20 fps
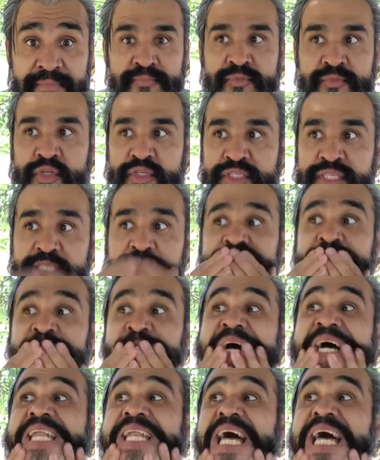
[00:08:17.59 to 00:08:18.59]
Entonces,
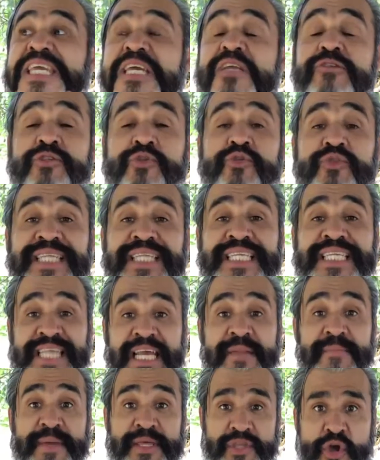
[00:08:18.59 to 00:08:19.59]
a nadie nos gusta
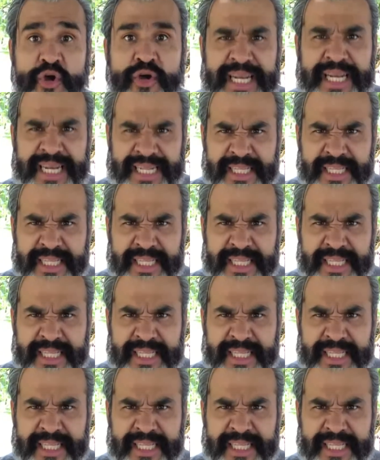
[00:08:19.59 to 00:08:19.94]
ser mediocre.